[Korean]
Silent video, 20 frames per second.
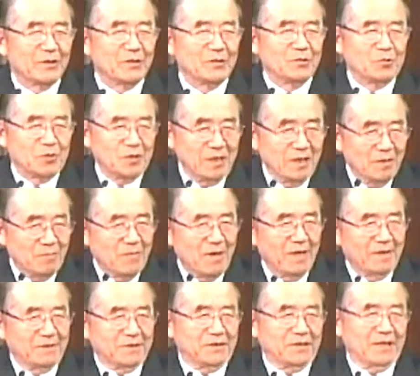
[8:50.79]
쉐마
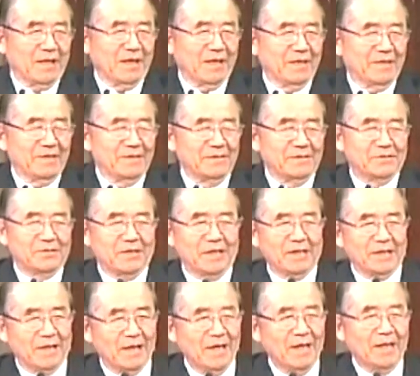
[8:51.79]
이스라엘.
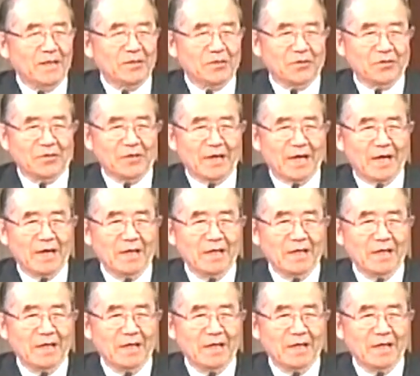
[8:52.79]
이스라엘아 들어라.